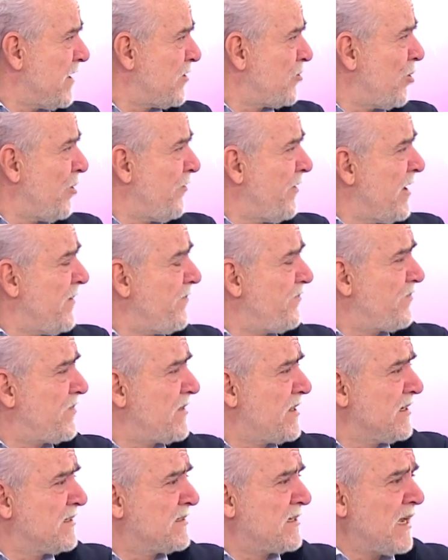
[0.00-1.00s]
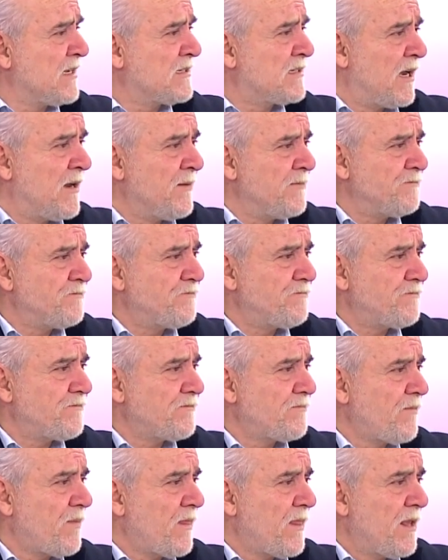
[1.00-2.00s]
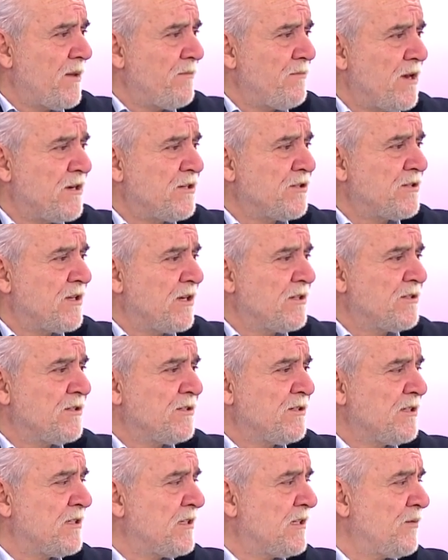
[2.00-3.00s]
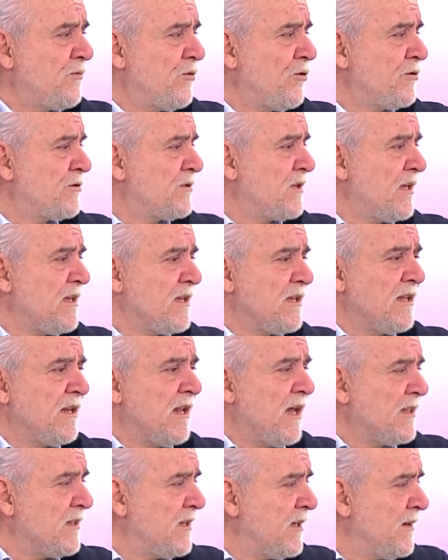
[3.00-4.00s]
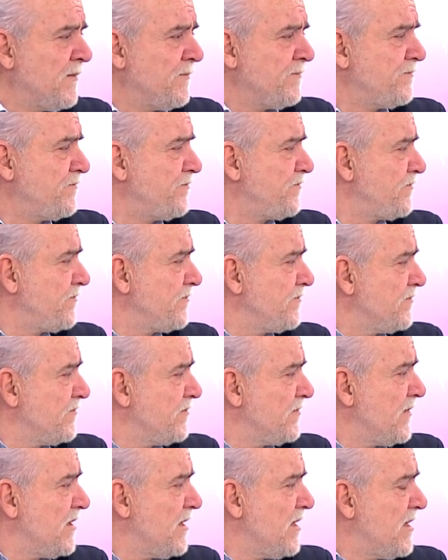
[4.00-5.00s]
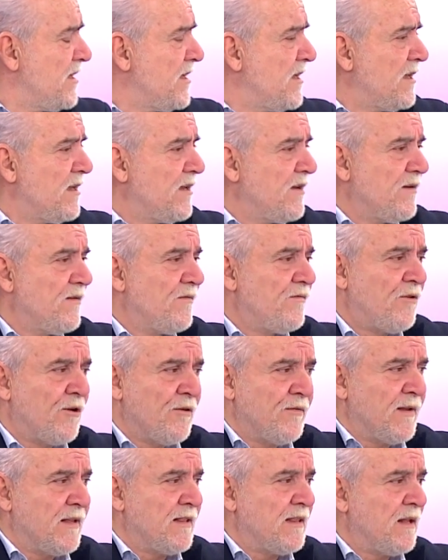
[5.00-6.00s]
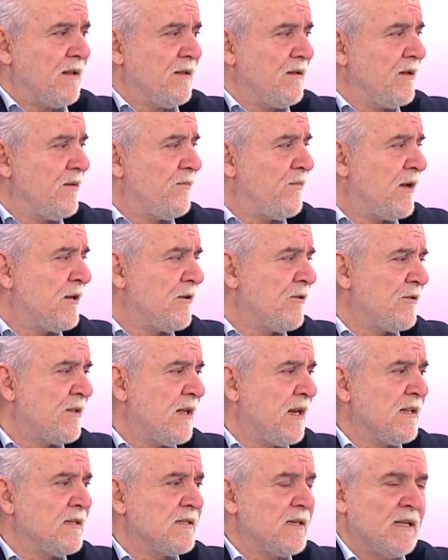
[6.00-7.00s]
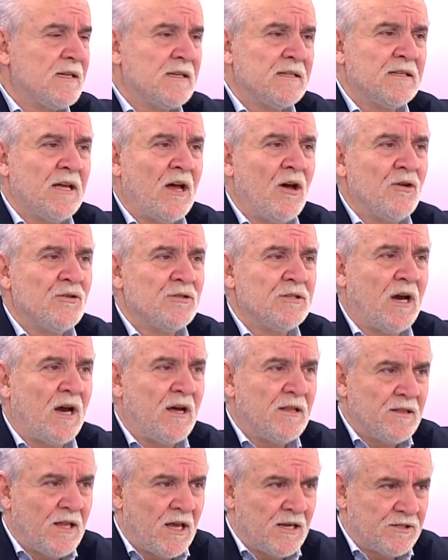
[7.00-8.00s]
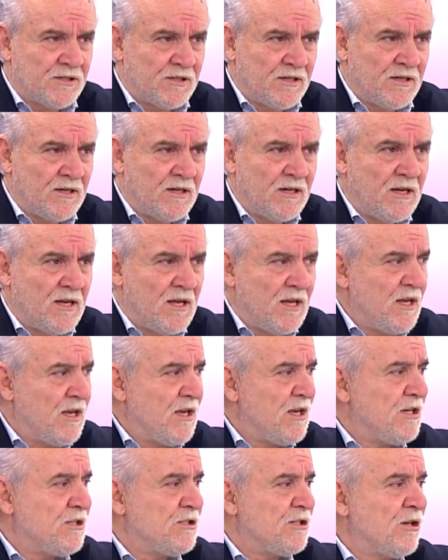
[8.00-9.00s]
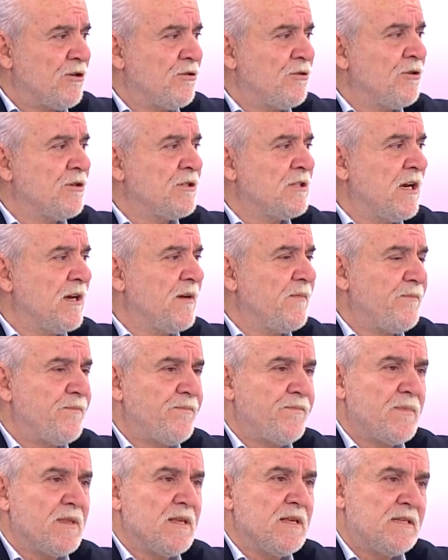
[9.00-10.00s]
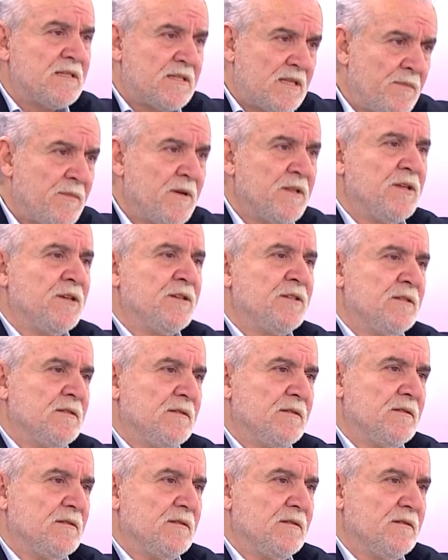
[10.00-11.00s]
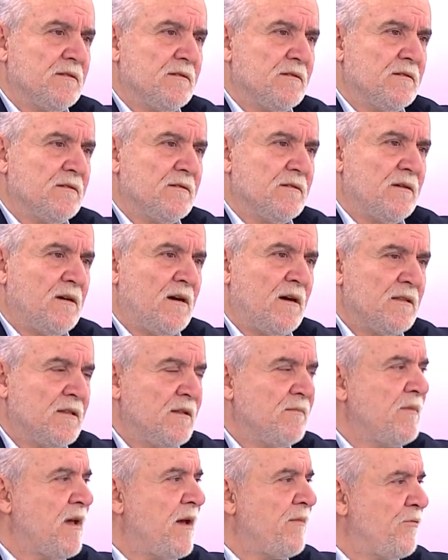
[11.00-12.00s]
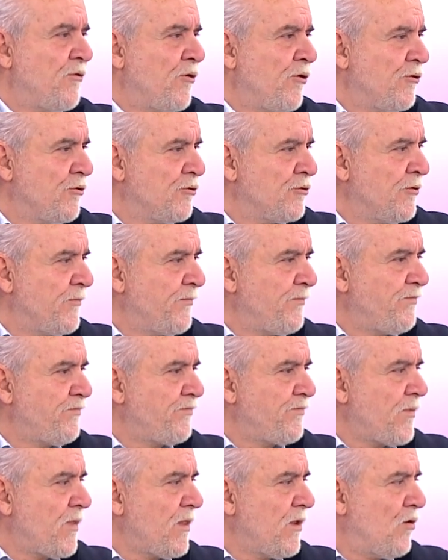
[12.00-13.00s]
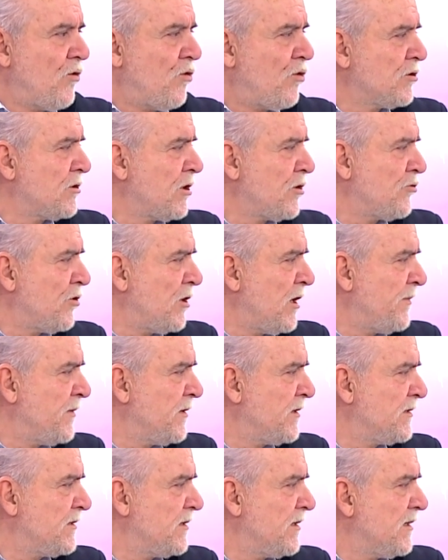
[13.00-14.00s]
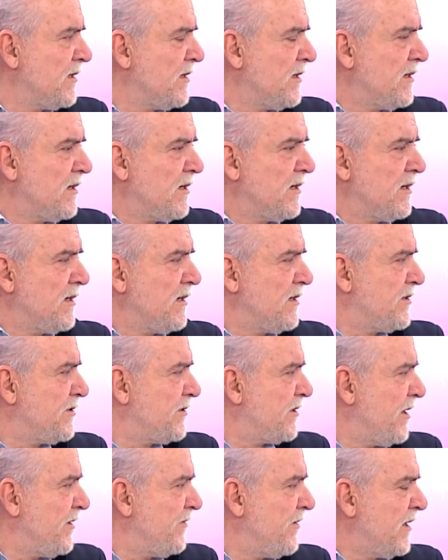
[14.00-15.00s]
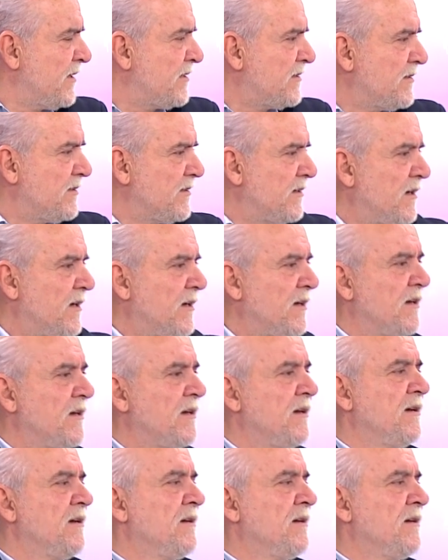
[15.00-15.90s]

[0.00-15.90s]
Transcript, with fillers: Pedro ve Zaza Beşiktaş'ın ciddi boyutta ilgilendiği hı hı. forvetler. Balotelli zaten daha önce anlaştığı Şenol Hoca istemediği için alınmayan bir oyuncu. Orada da öyle bir şey var. Ee,